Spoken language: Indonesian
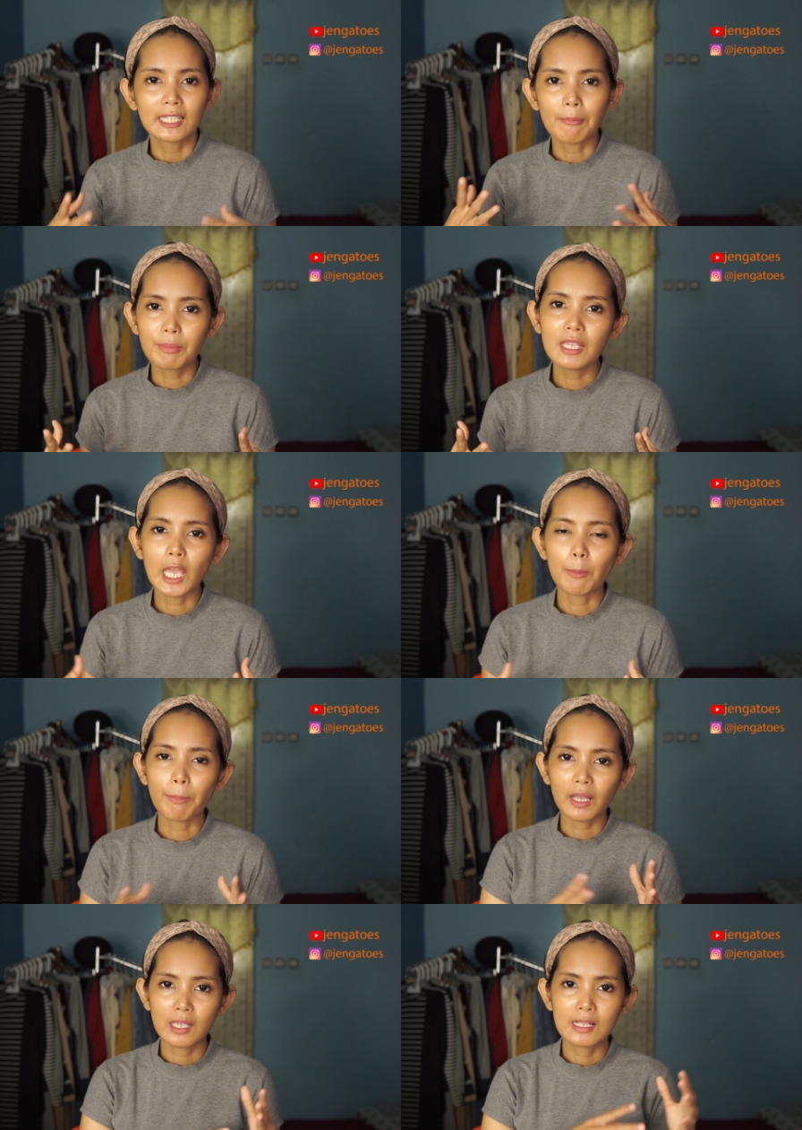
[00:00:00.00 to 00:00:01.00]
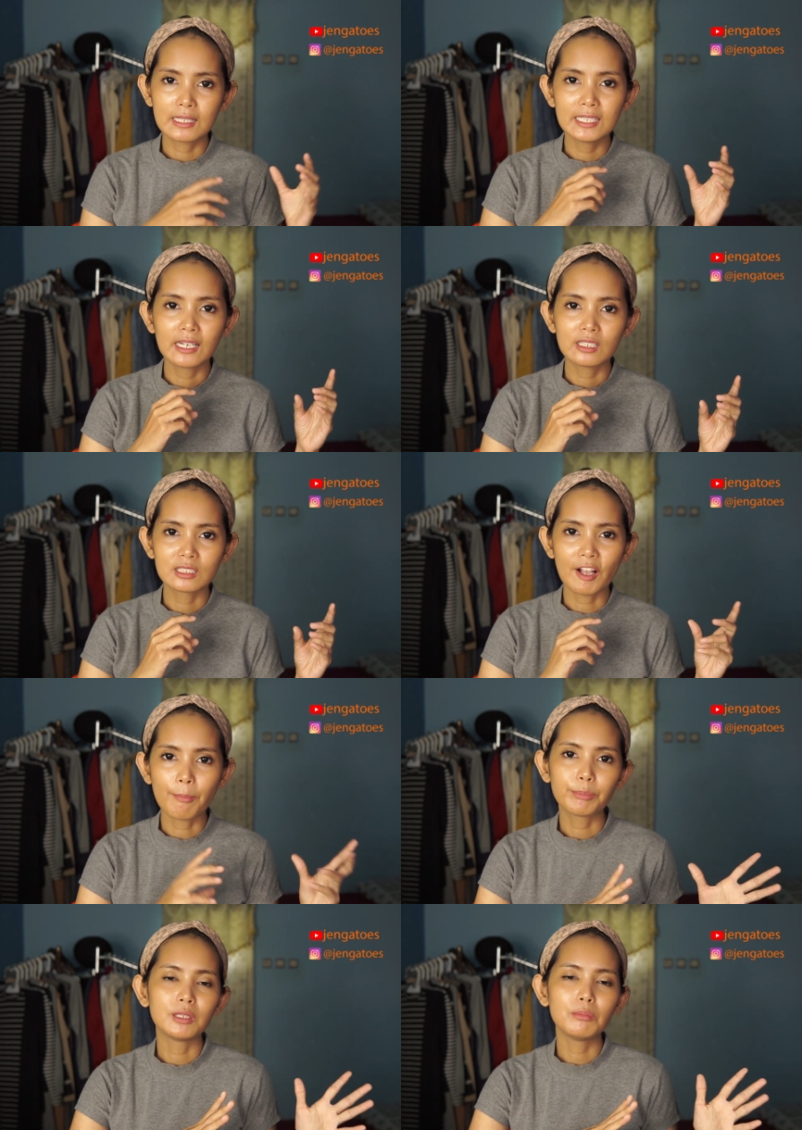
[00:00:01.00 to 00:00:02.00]
tapi efek dari
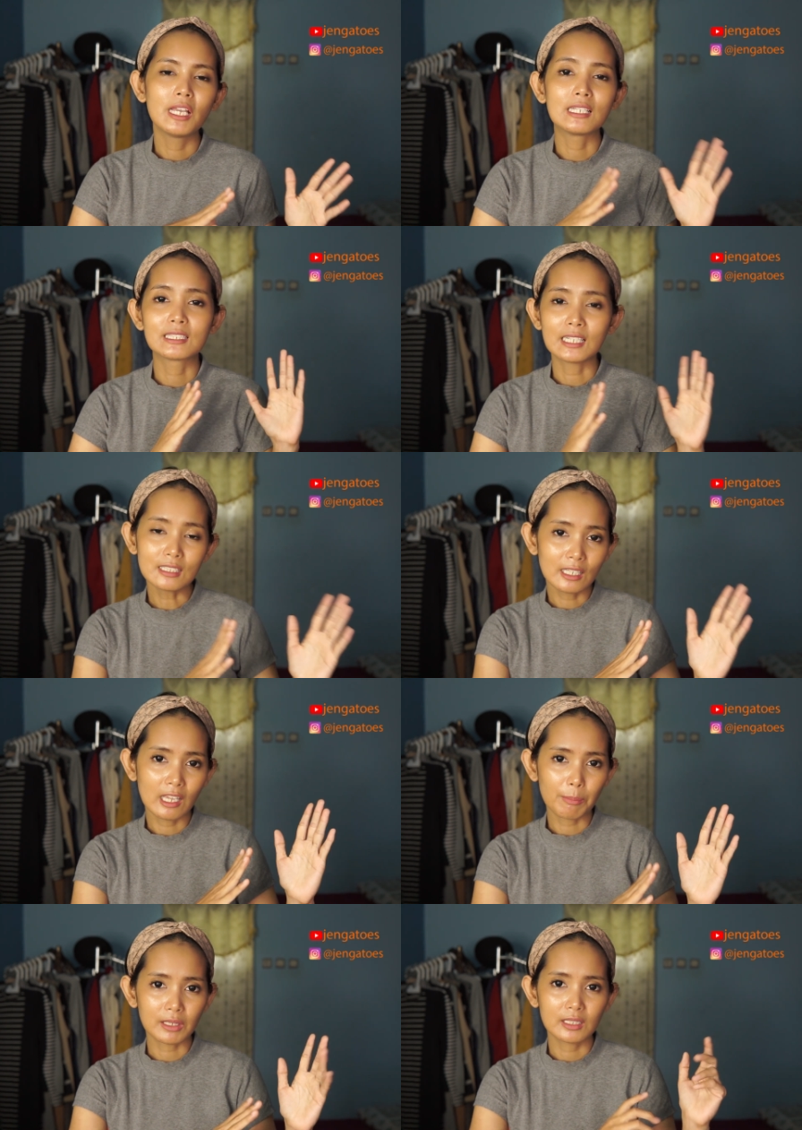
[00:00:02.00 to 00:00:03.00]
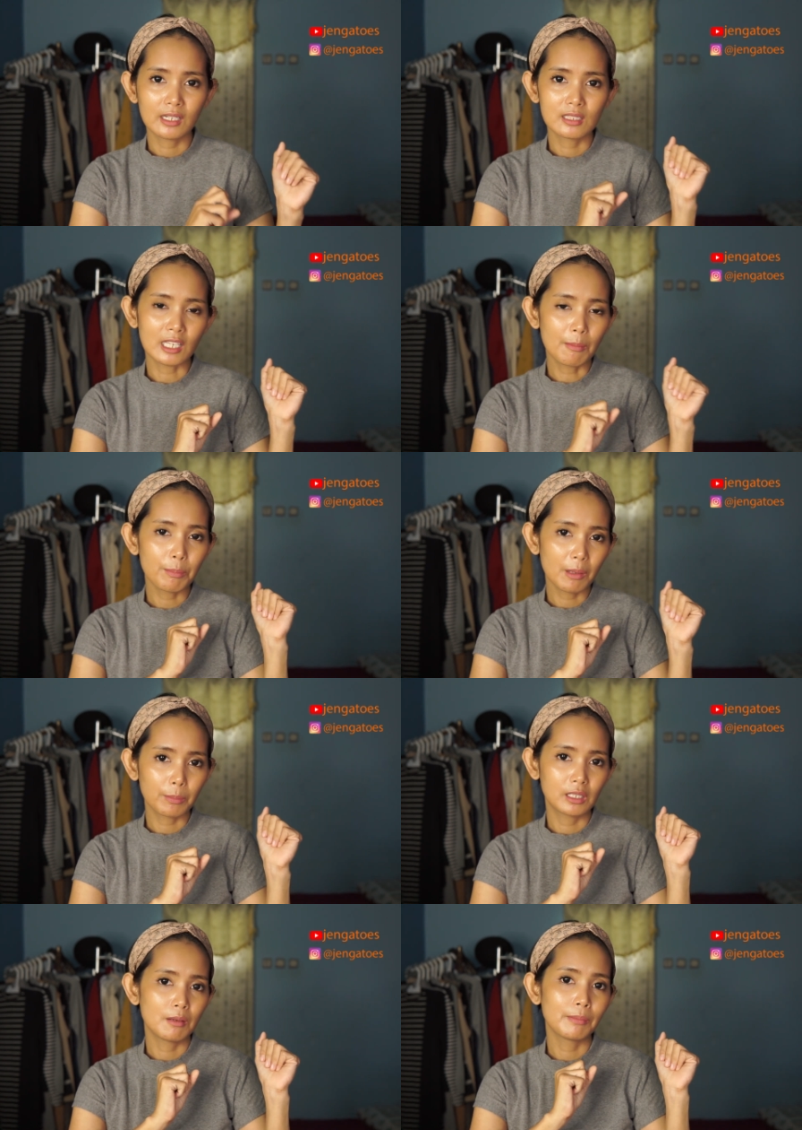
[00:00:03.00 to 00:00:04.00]
samping biasanya efek dari
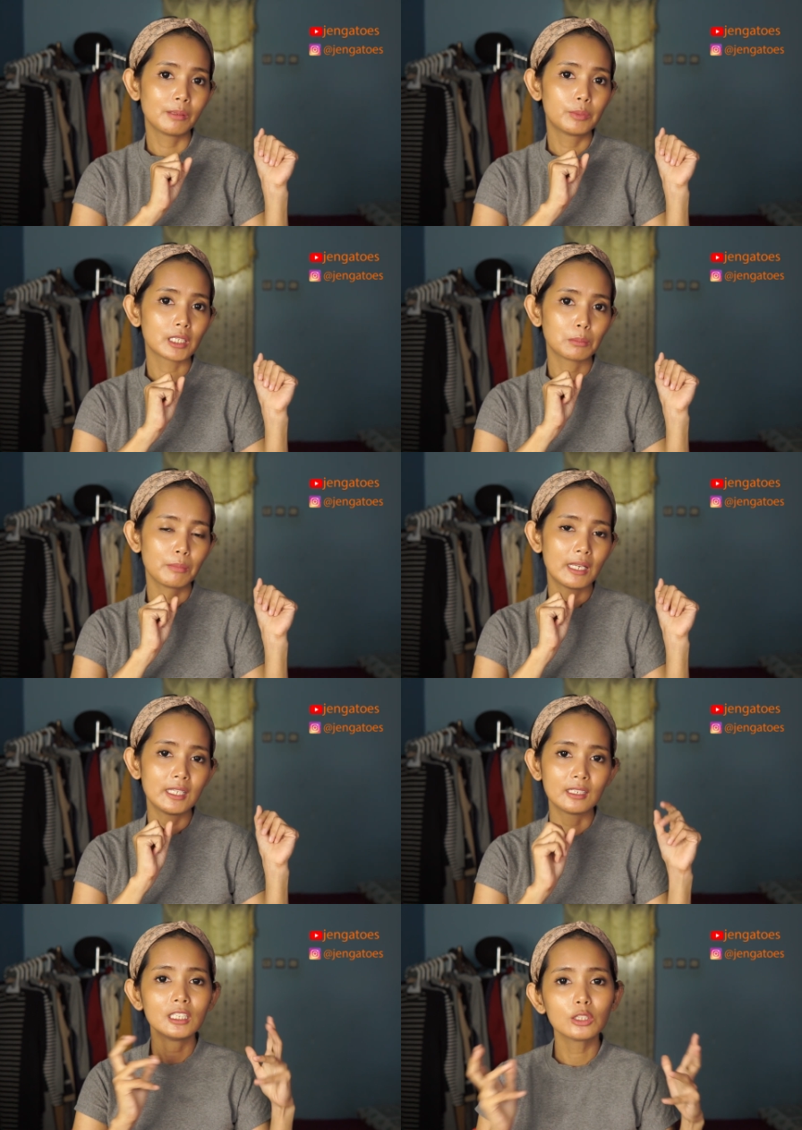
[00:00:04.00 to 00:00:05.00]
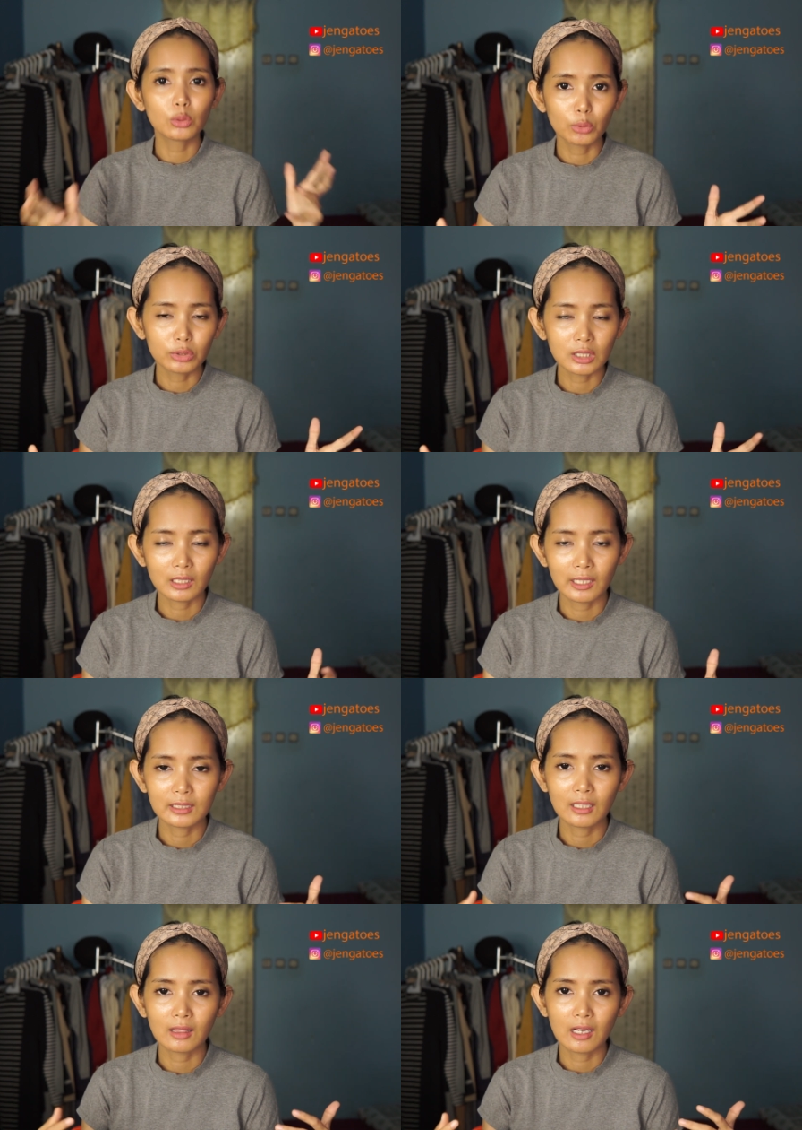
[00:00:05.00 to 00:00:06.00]
samping penambah berat badan itu
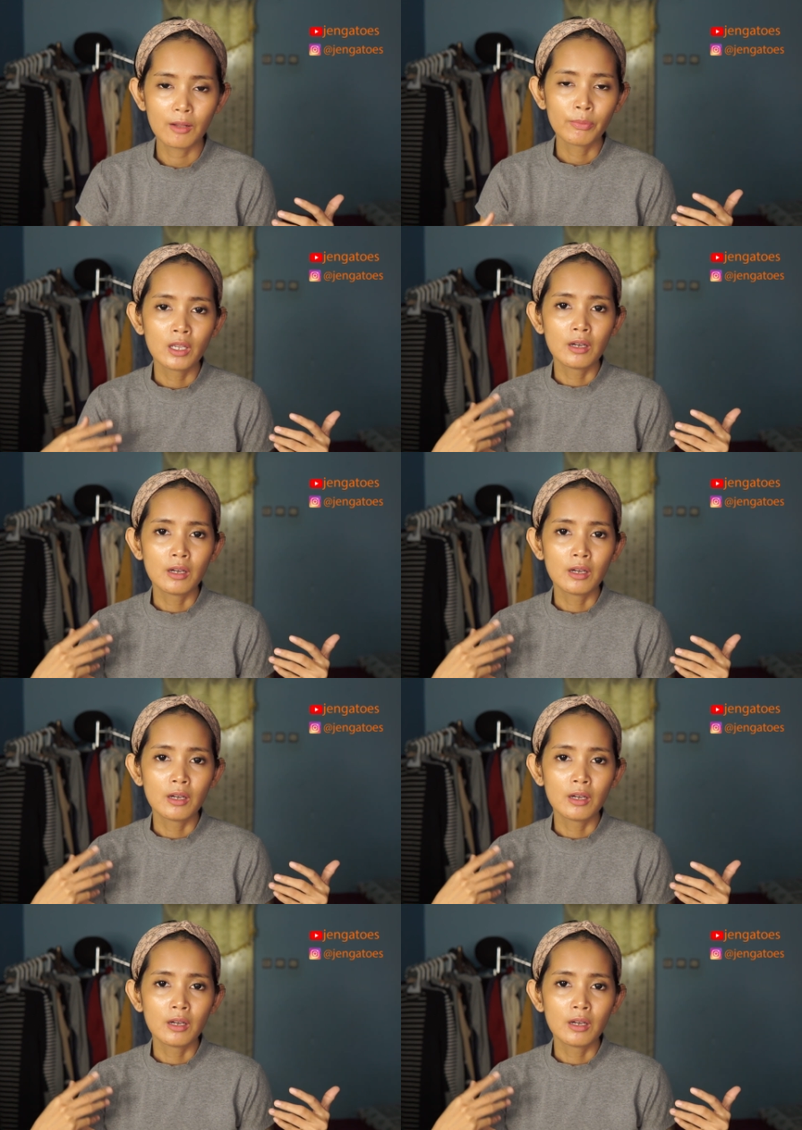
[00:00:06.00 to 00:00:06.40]
setelah kita